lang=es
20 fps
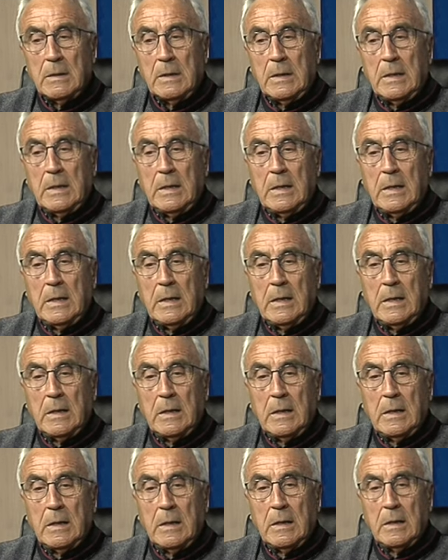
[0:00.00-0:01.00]

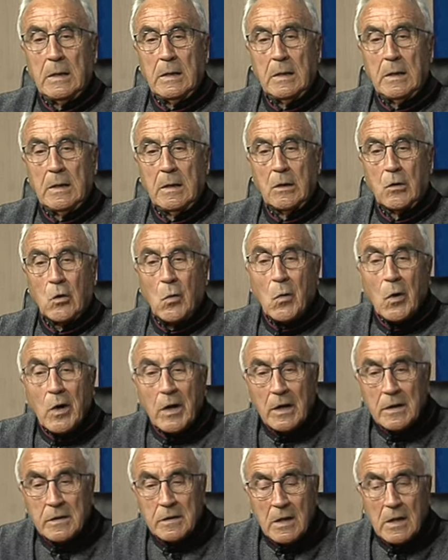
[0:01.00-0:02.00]
y como
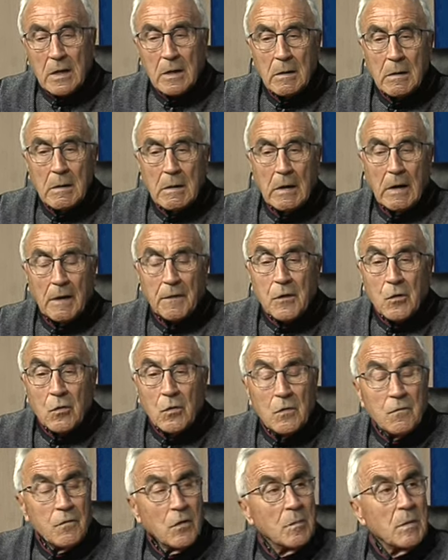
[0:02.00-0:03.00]
gerente hacer un
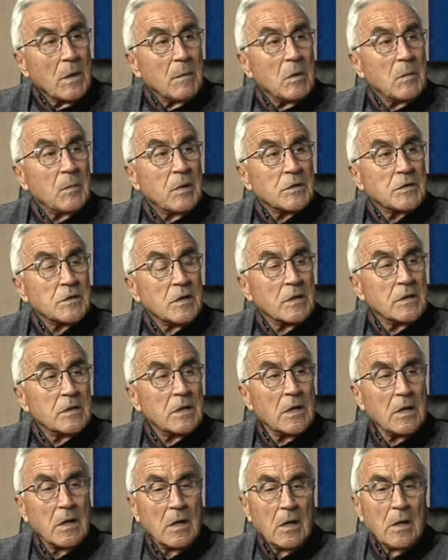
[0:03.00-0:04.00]
informe a mi
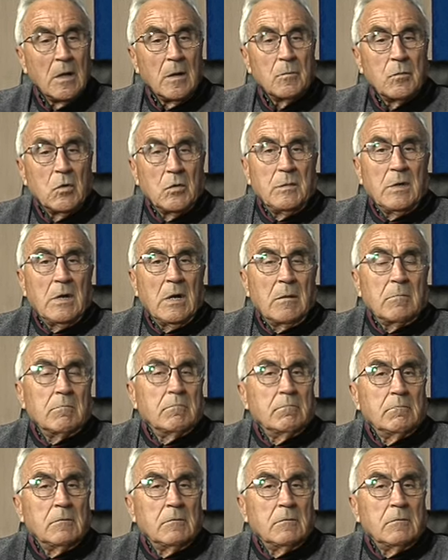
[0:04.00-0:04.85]
presidente, pues mira,